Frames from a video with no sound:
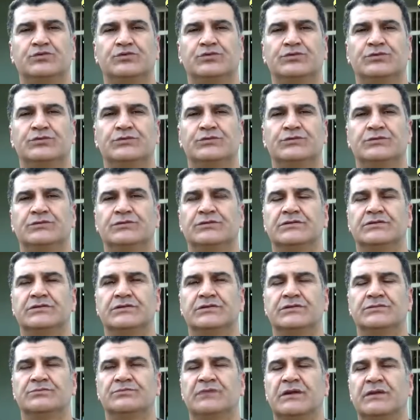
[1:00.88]
Bu
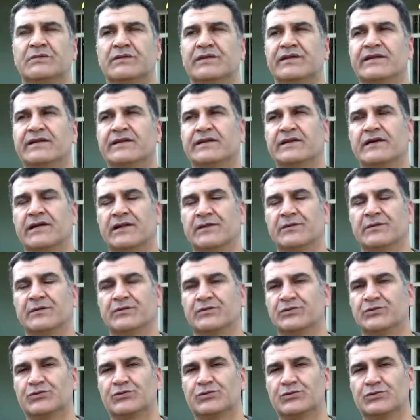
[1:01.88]
e, babadan
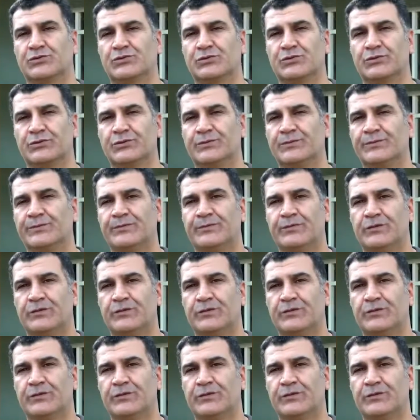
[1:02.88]
kalma bir tutku.